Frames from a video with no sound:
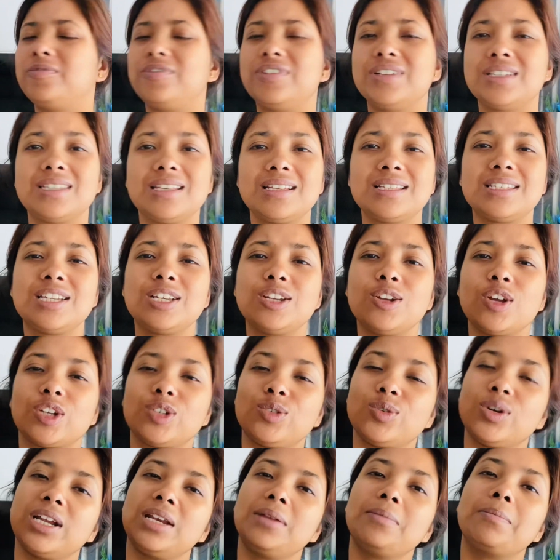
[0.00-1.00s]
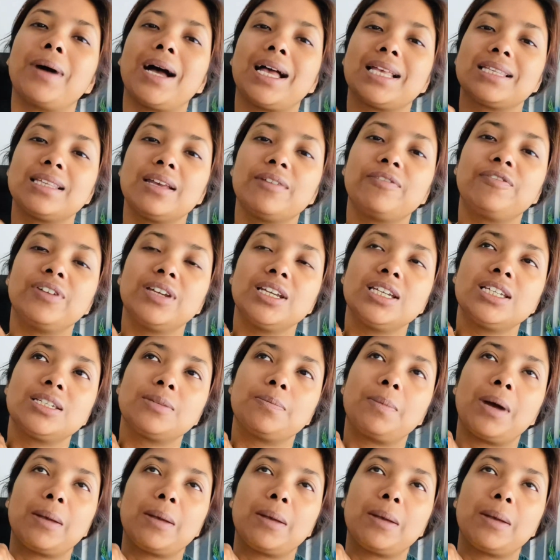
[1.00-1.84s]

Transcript: ফ্রিজে ছিল একটুখানি বাসা ফিশ